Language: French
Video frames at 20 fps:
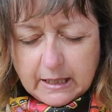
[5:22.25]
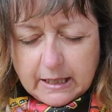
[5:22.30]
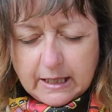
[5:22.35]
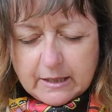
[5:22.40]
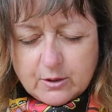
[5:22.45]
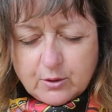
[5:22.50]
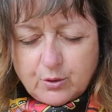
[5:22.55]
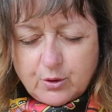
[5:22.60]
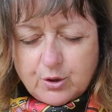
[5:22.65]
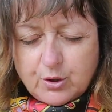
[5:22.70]

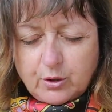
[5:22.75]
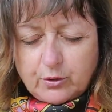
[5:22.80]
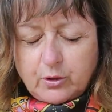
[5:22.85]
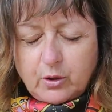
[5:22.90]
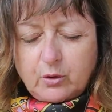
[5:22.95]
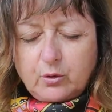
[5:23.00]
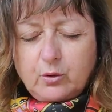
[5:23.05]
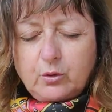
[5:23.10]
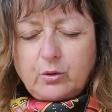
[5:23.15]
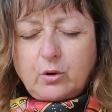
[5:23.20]
Qu'est-ce que
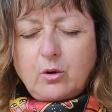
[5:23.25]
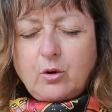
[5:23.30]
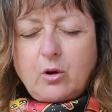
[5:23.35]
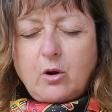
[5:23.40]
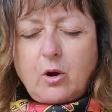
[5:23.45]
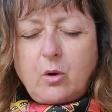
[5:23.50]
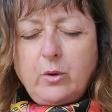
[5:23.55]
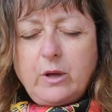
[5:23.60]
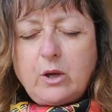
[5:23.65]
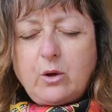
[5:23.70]
j'entends d'autre
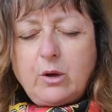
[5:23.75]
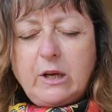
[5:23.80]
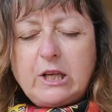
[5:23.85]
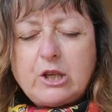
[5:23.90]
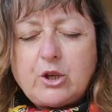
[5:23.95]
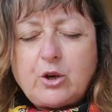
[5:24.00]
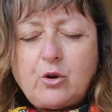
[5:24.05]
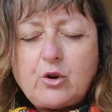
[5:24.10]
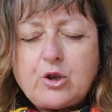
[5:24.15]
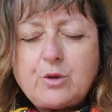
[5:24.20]
encore Oui, que les
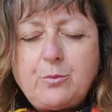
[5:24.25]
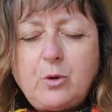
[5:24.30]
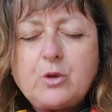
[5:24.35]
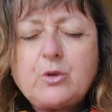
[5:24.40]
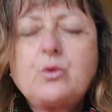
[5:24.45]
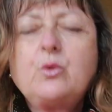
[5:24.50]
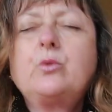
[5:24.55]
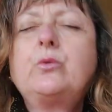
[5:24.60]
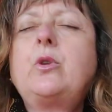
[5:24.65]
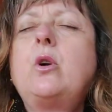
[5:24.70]
changements
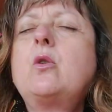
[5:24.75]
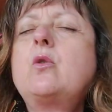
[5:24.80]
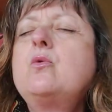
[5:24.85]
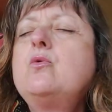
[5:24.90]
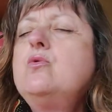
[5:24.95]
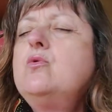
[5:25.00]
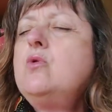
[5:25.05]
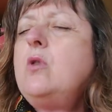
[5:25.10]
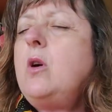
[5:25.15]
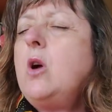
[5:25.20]
sont en
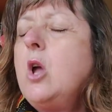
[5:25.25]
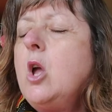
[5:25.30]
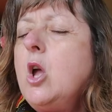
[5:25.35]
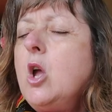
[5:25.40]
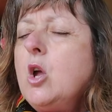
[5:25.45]
cours,